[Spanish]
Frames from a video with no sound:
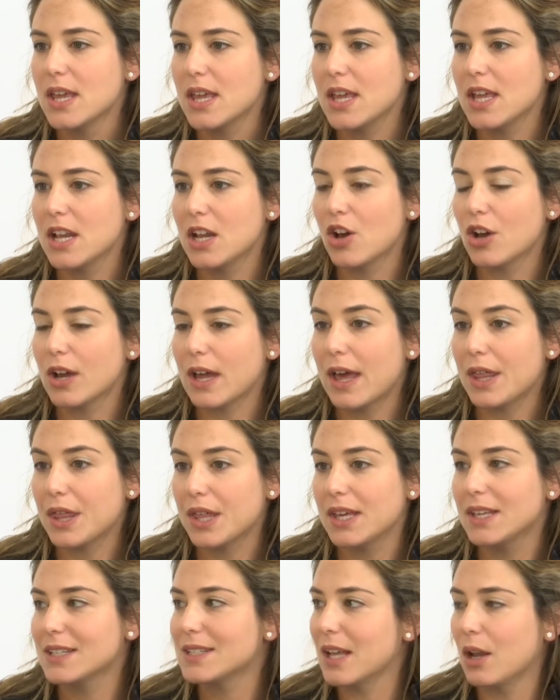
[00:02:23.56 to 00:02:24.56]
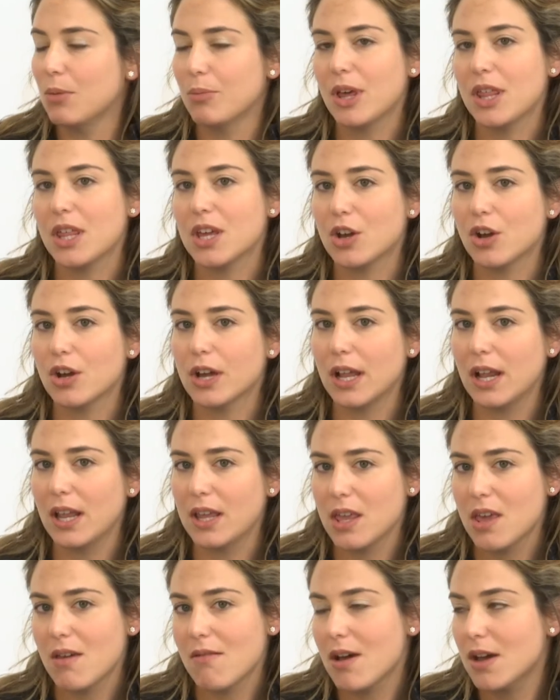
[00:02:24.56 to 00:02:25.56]
y lo que hace es el médico que le
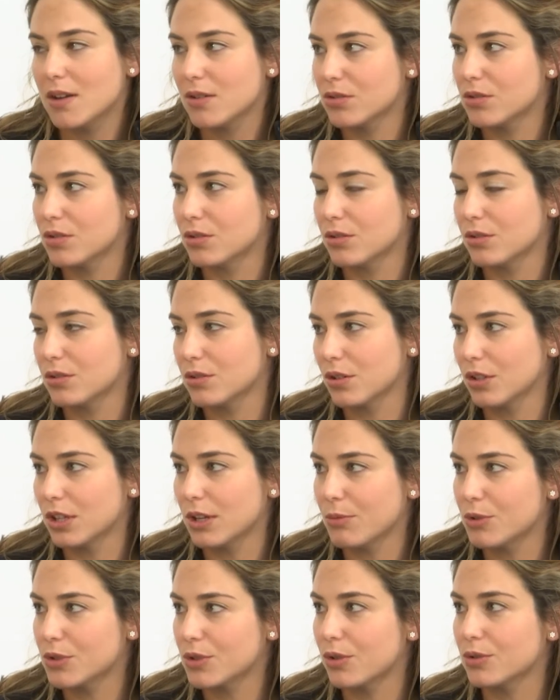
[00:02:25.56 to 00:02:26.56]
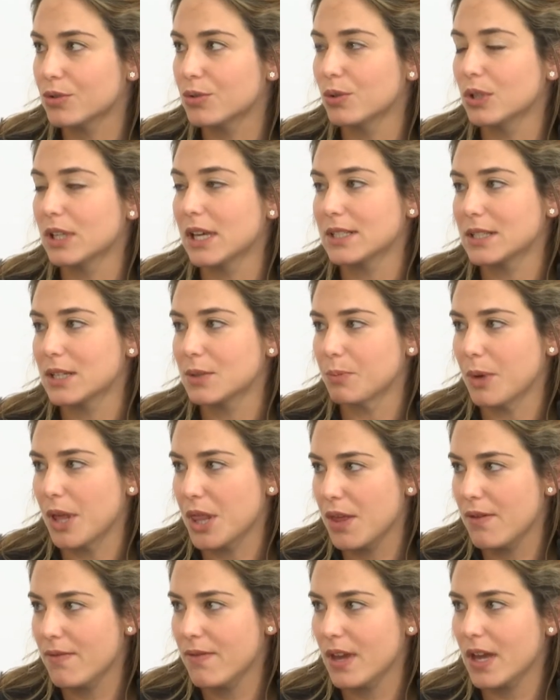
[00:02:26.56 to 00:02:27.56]
lleva, nosotros no tenemos consultas
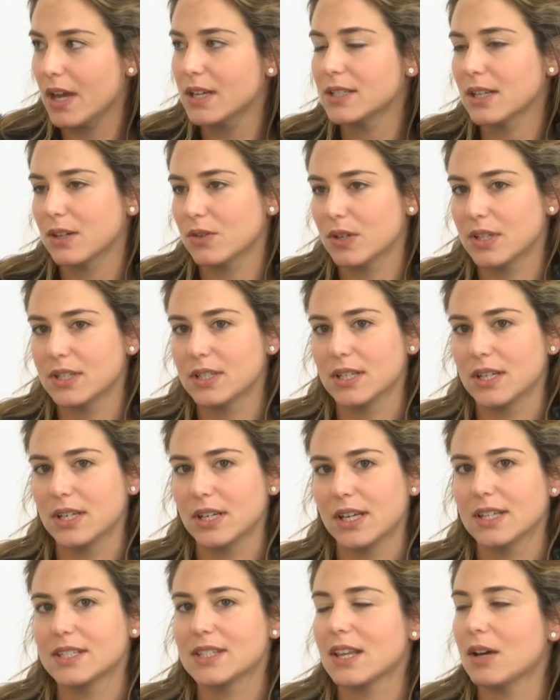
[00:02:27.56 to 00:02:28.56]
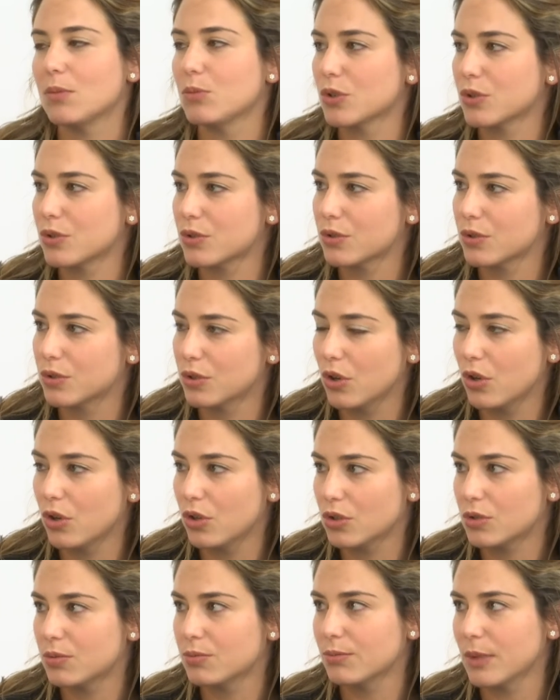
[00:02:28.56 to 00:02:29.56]
específicas, aunque sí que estamos
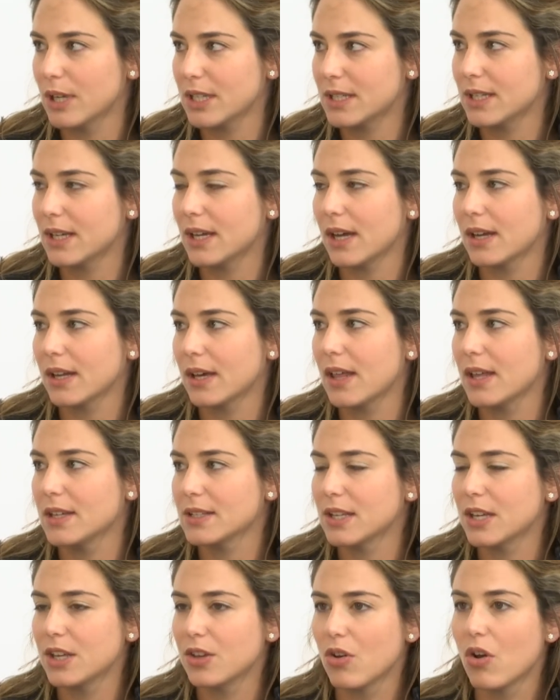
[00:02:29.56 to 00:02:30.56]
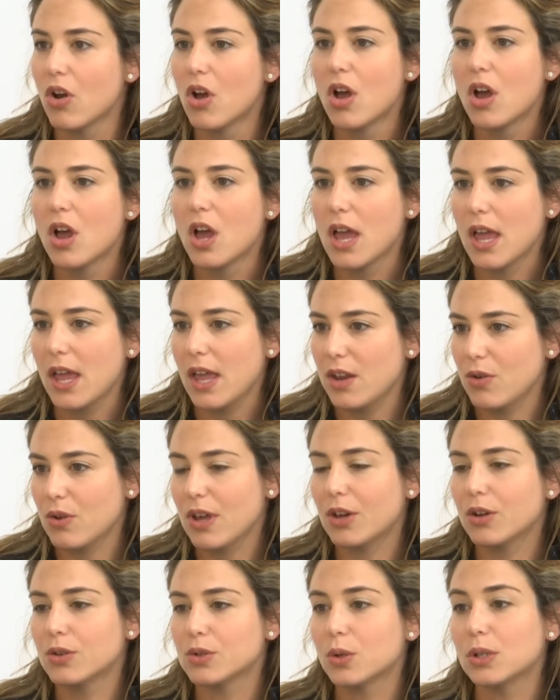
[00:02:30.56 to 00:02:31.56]
dos más encargadas de ello, no hay
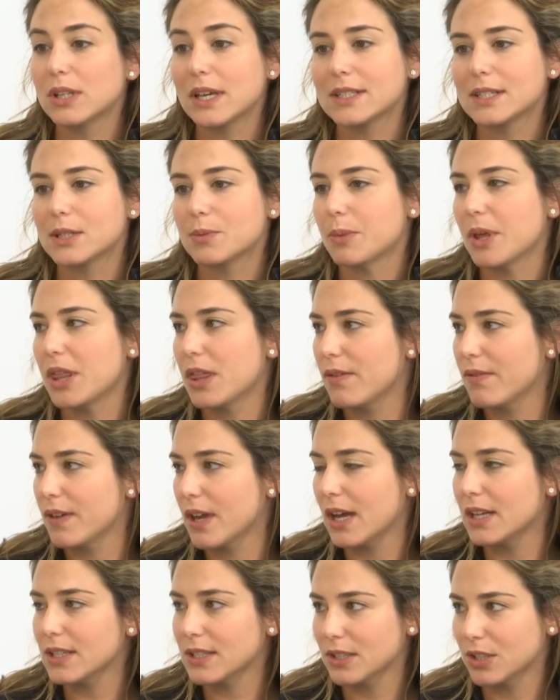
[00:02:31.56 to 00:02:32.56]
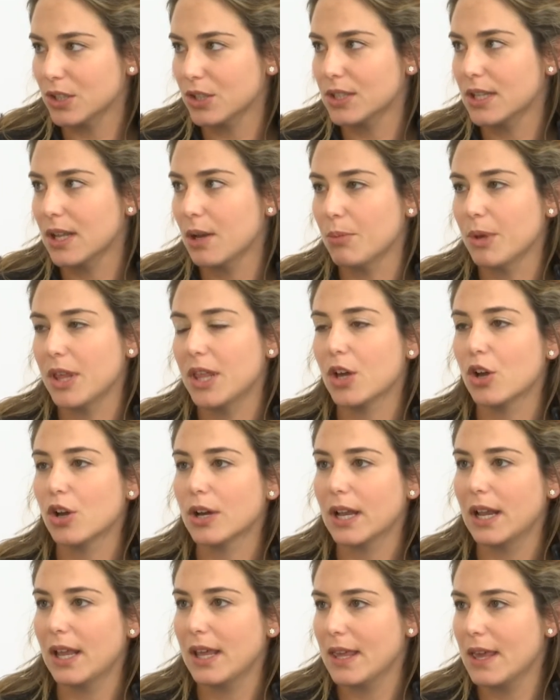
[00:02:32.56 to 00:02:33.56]
consultas específicas, entonces el médico
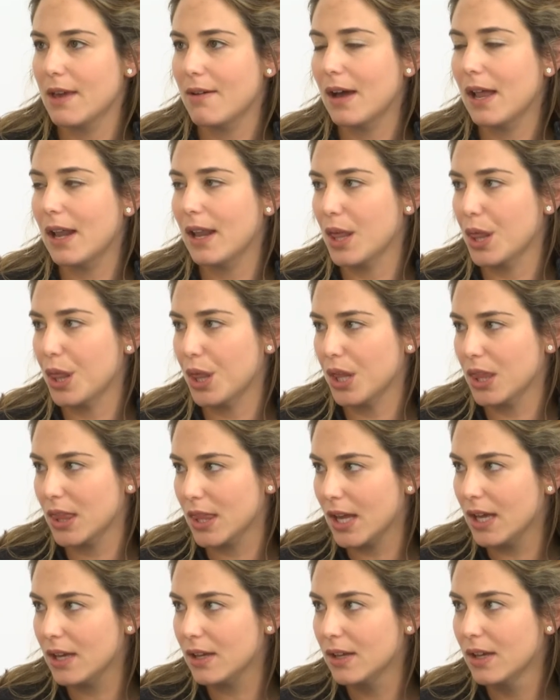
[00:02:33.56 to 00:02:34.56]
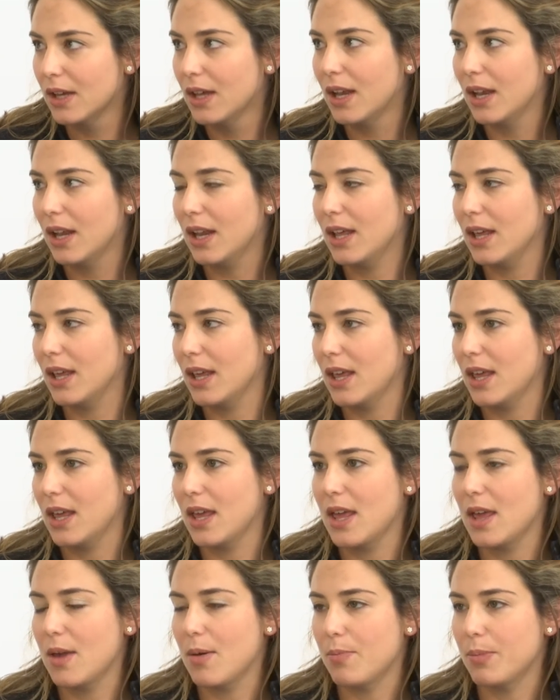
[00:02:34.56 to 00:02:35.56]
que le lleva le cita,
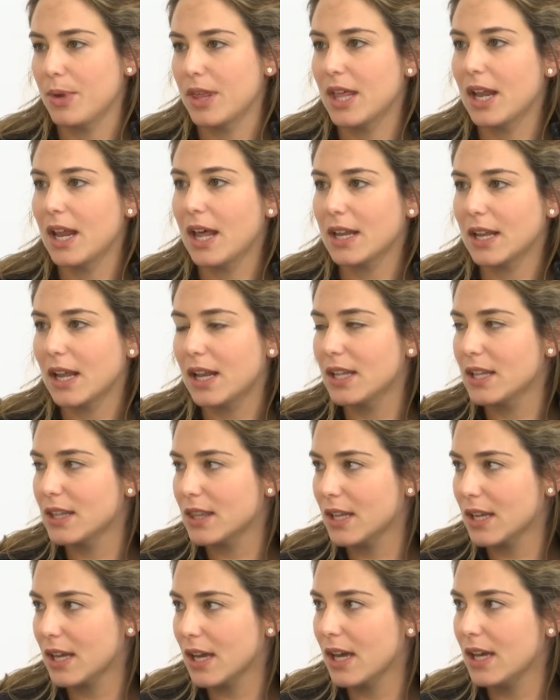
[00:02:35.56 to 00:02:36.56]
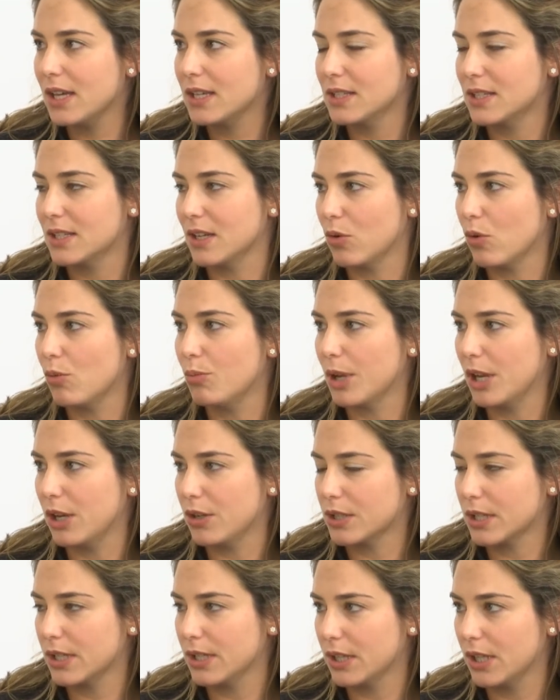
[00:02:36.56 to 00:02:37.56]
le pide la analítica y si cumple
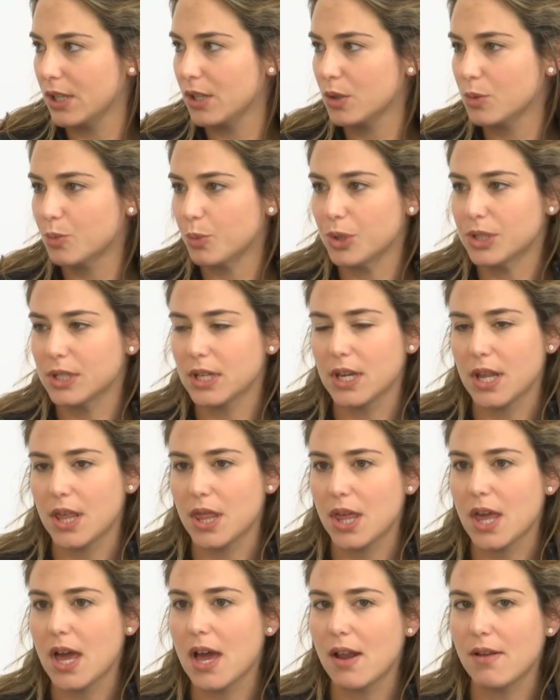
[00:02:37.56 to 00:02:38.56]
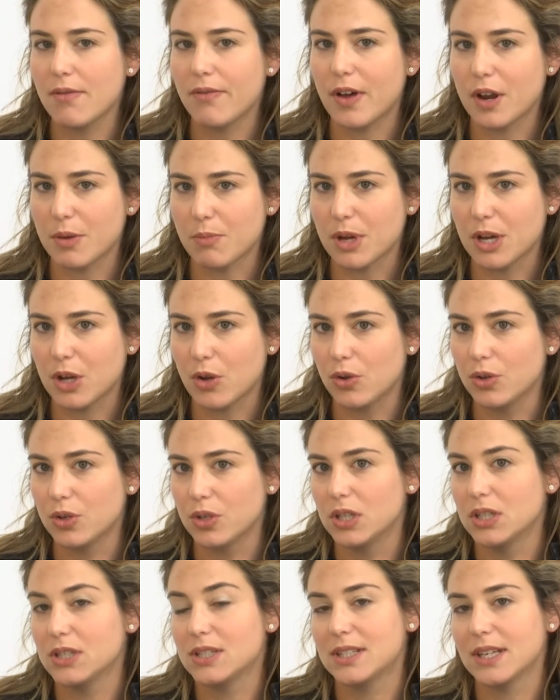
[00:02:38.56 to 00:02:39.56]
los criterios pues inicia el fármaco.
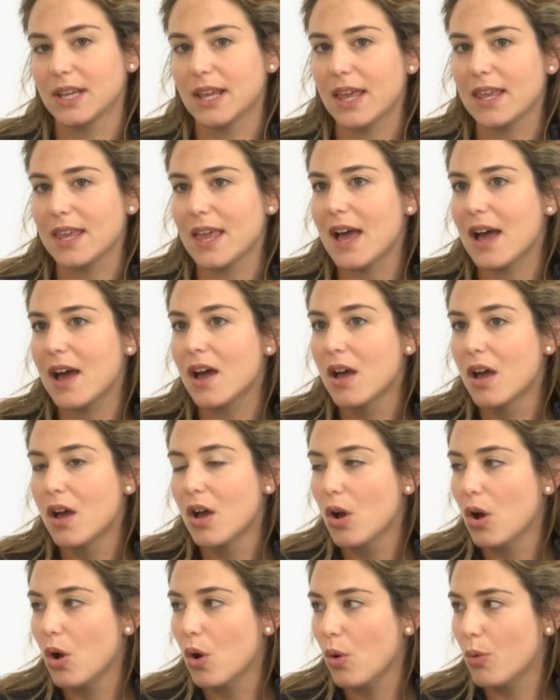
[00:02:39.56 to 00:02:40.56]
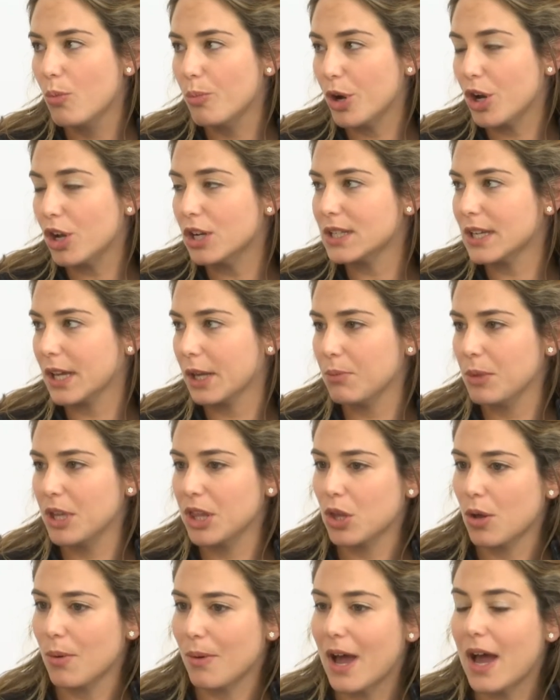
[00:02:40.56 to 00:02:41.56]
Y sí que ya un poco el
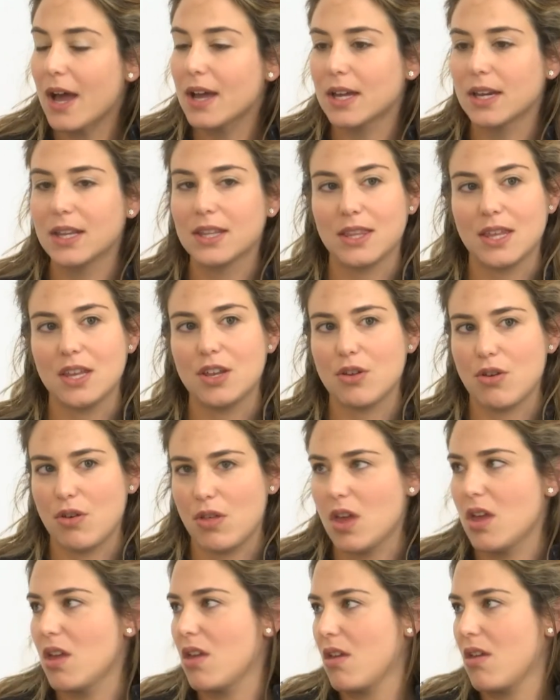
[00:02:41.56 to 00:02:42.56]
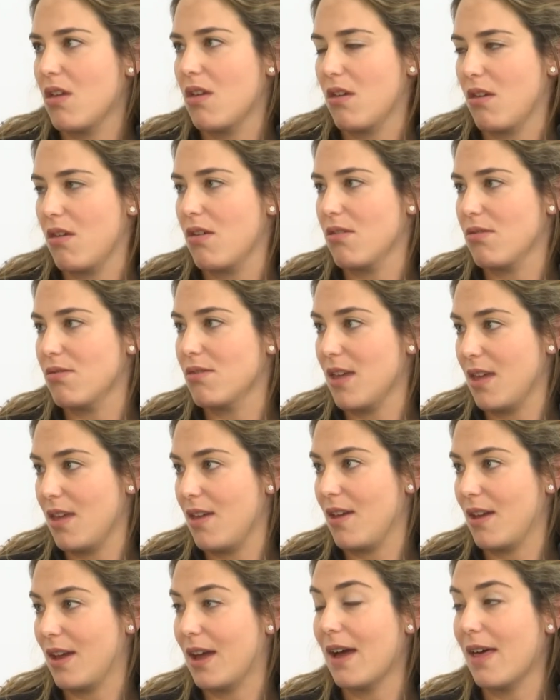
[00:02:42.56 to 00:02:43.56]
seguimiento va a criterio de
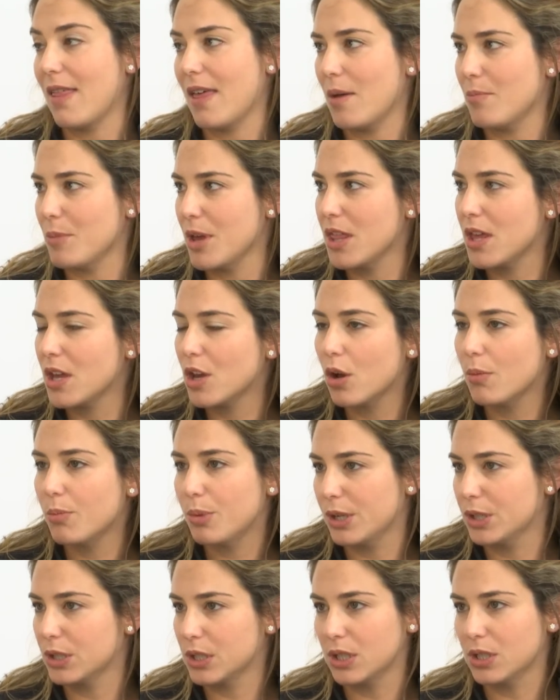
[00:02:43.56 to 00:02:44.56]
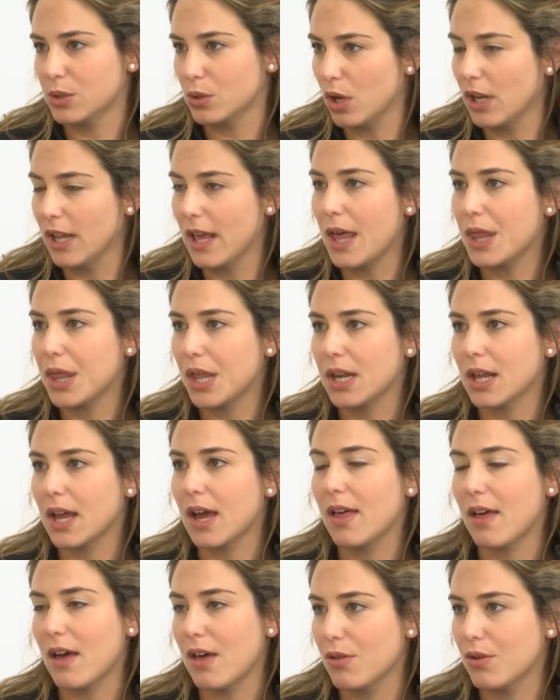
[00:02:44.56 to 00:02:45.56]
de cada médico, pero se solía hacer
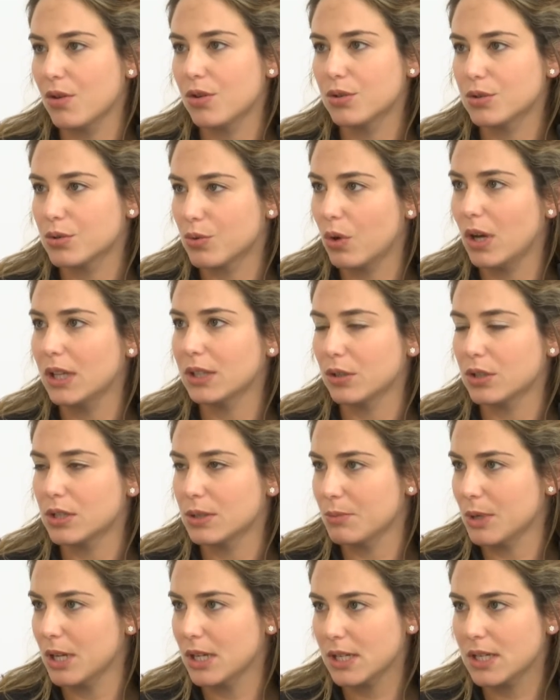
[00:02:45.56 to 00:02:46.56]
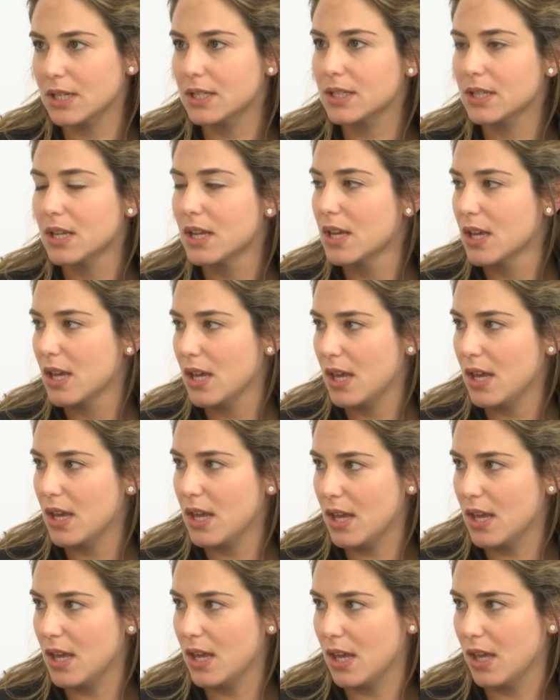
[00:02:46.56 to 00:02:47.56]
cada dos, cuatro semanas.
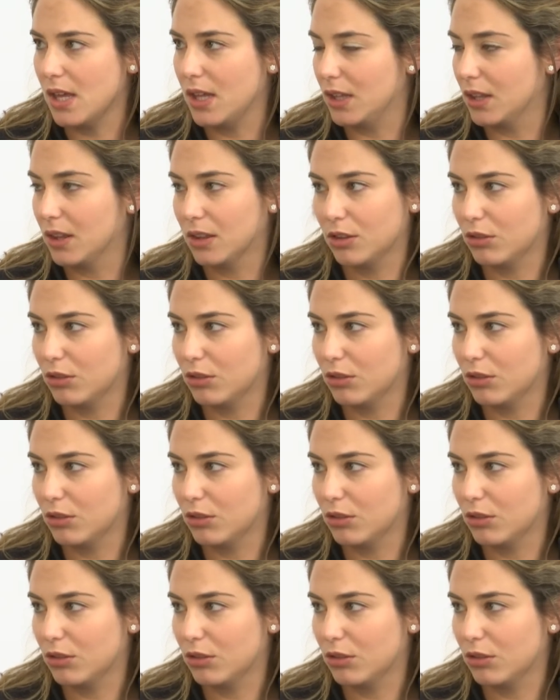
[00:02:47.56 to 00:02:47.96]
Eh,